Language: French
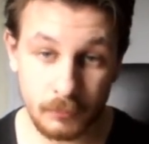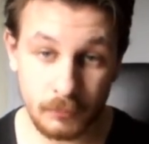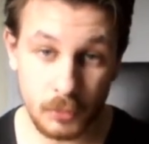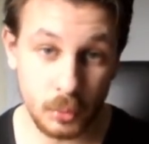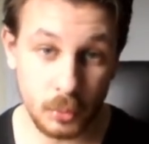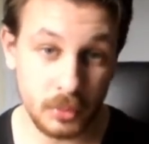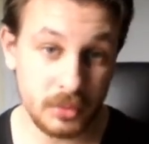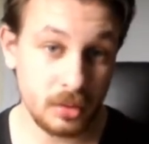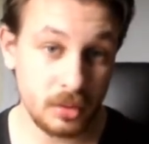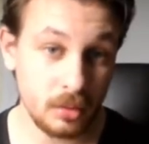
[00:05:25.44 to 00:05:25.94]

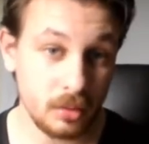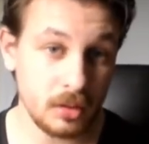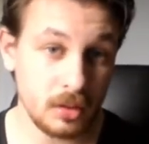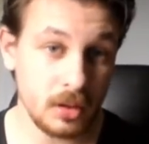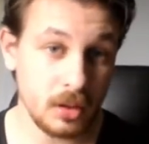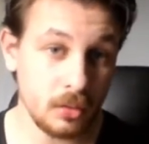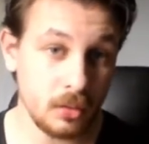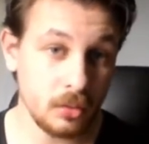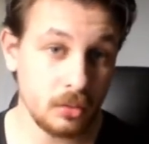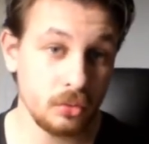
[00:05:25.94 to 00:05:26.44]
Twitter
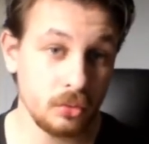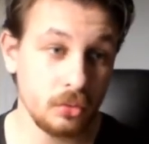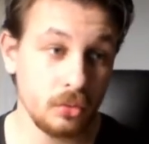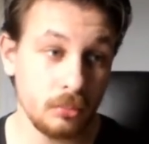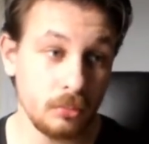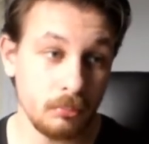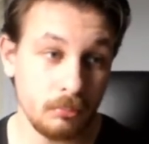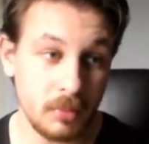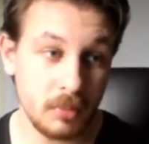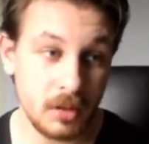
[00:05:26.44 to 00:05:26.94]
qui est
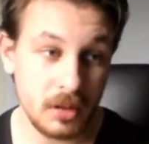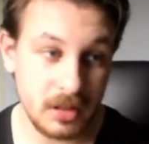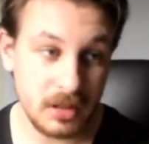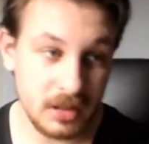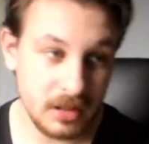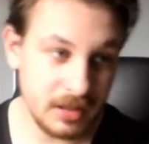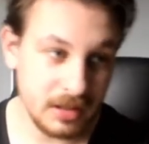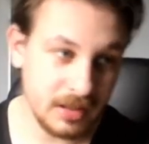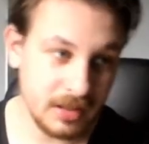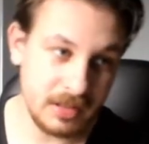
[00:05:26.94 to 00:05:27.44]
connu mais
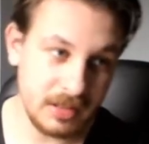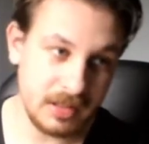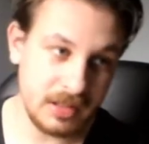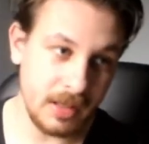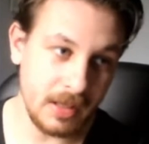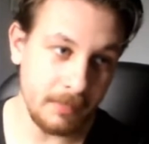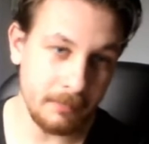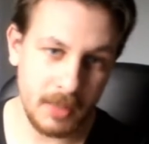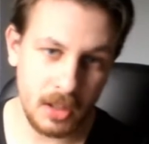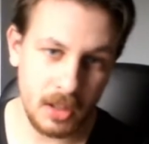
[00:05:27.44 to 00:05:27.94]
qui n'y
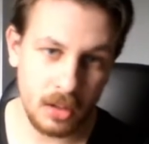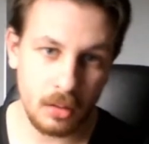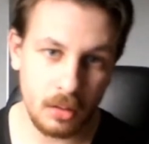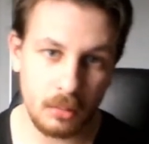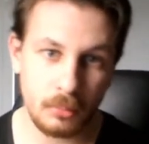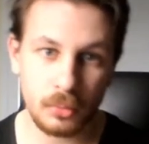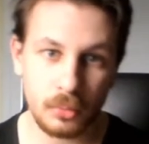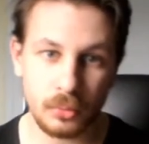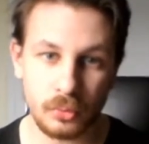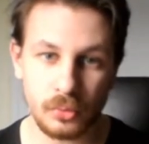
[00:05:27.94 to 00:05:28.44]
a pas
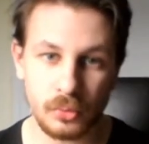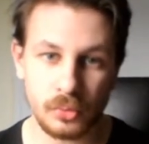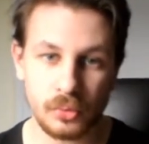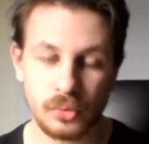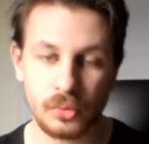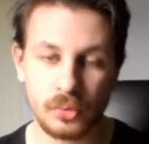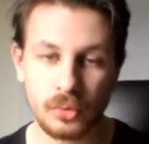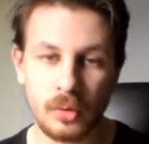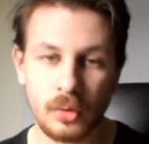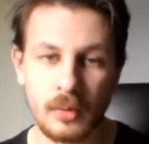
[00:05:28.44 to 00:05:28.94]
grand monde
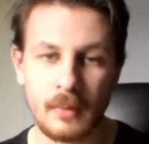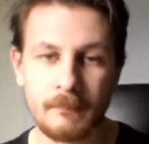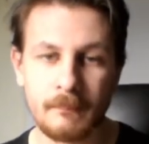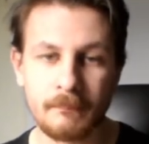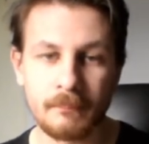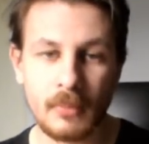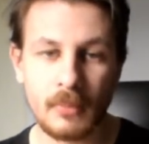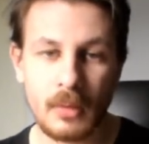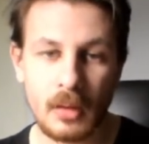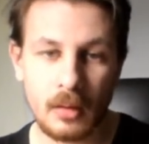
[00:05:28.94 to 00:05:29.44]
dessus.
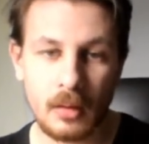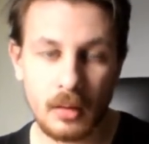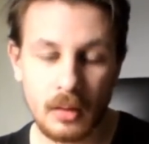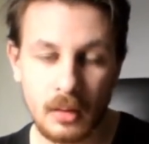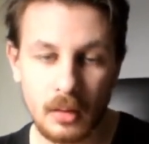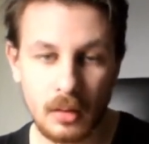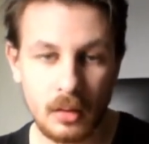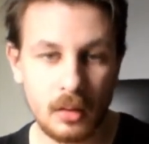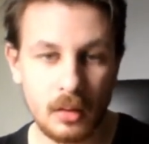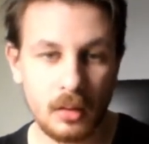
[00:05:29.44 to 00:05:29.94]

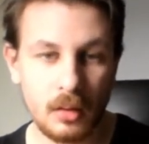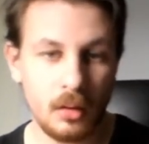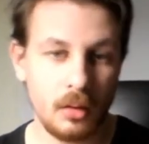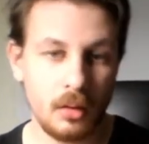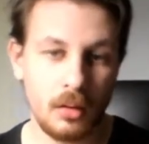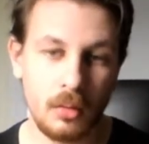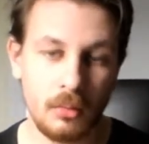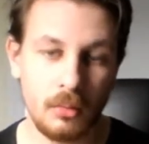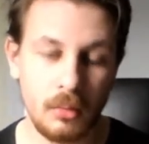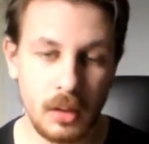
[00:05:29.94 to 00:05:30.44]
Et
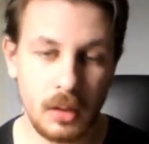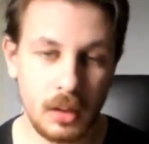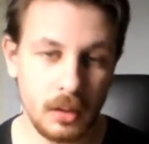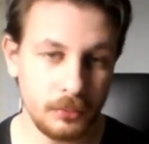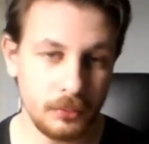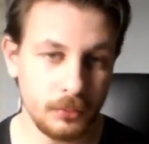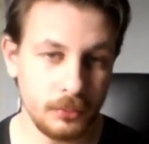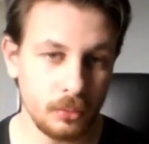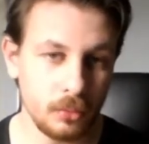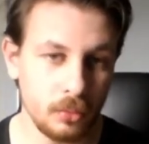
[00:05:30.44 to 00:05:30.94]

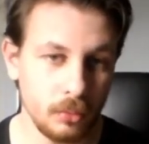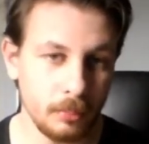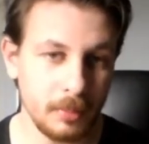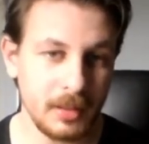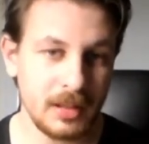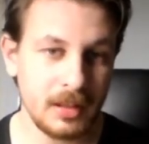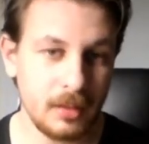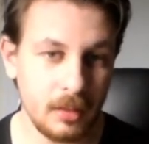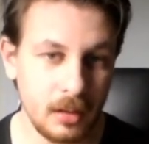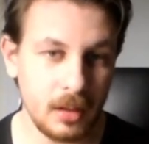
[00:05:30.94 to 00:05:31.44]
voilà, donc on
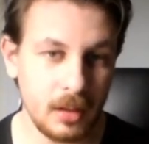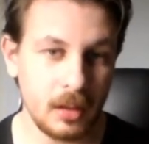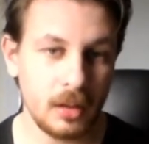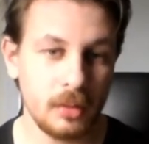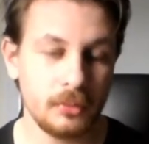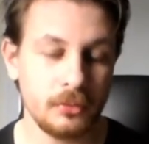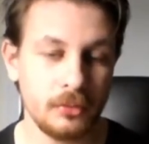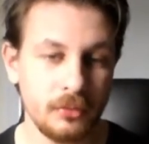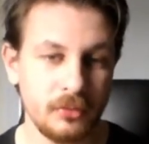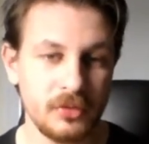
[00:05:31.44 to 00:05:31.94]

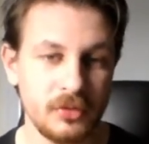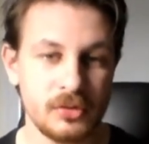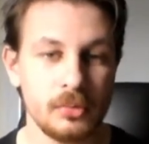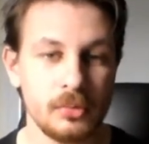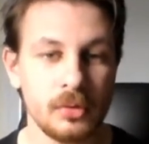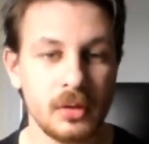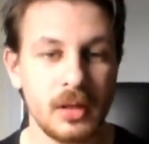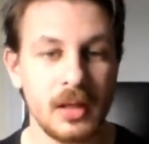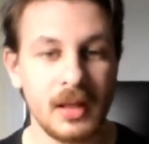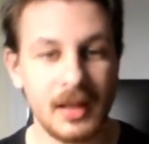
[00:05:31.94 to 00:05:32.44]
parlera de
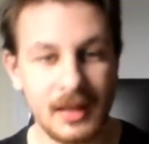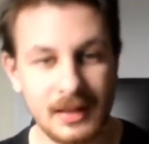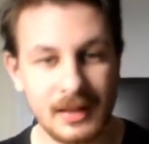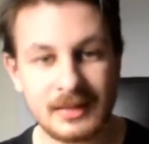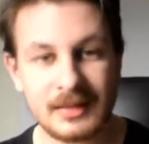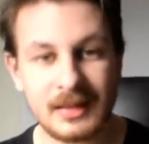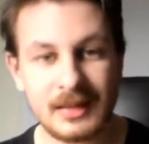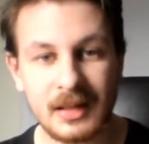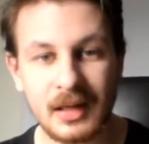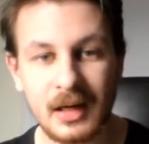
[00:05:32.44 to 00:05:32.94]
Facebook et
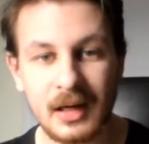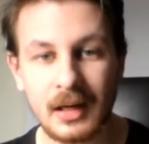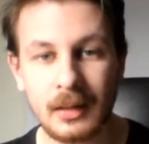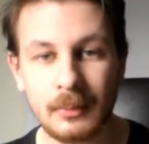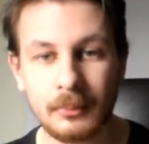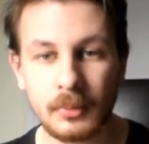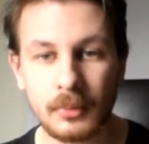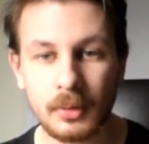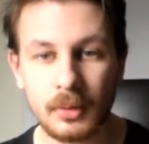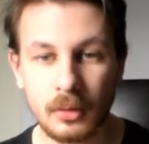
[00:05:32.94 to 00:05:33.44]

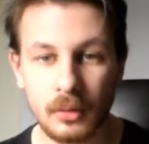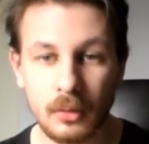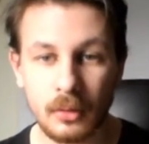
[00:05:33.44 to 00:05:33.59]
Instagram.